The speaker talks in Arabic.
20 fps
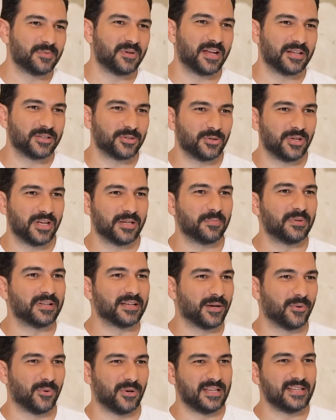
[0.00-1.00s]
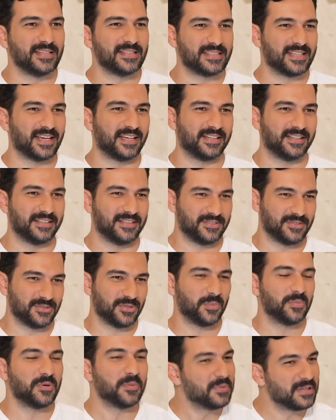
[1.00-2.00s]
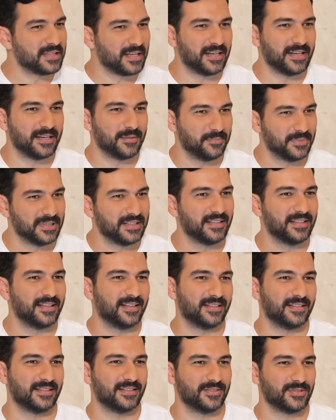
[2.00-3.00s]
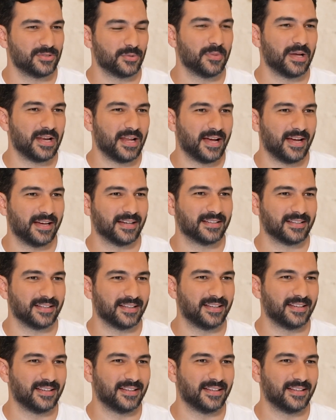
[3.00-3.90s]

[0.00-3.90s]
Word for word: بيناتكم هيك بالكواليس يعني صحبي مثل مثل زملائك